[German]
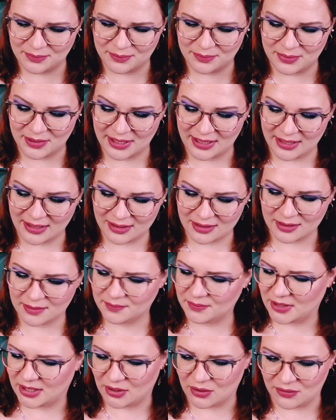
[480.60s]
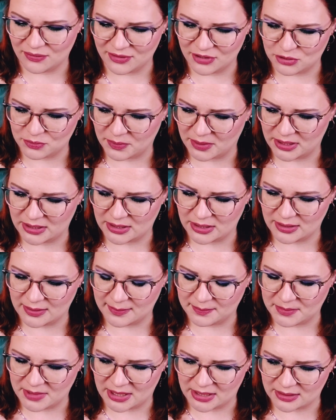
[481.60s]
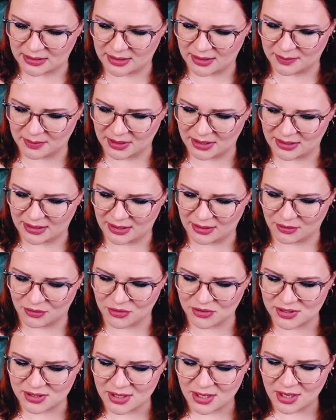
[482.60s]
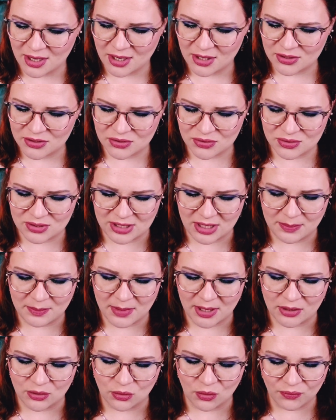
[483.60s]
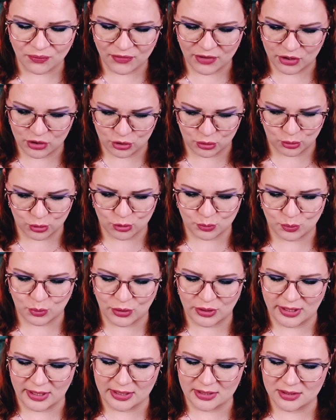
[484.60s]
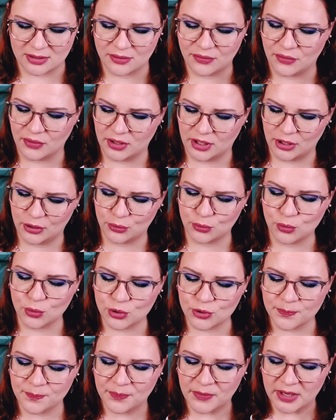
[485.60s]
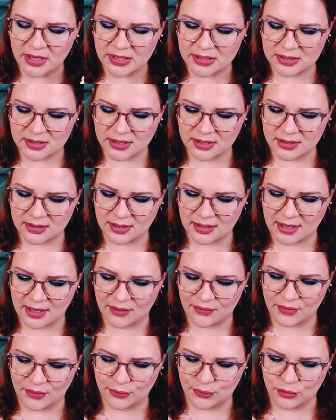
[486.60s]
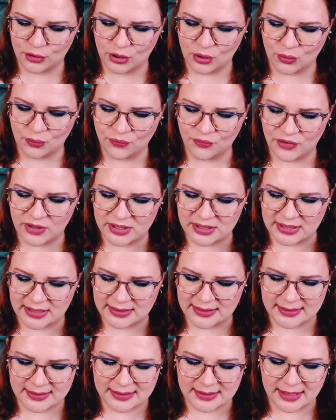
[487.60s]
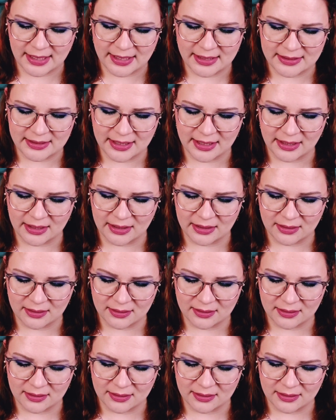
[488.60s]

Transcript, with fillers: Blick, ich hoffe, ich spreche den Markennamen richtig aus, zudem an Umweltschutzprojekte, finde ich gut. Trinke Kaffee für die Umwelt als Teil der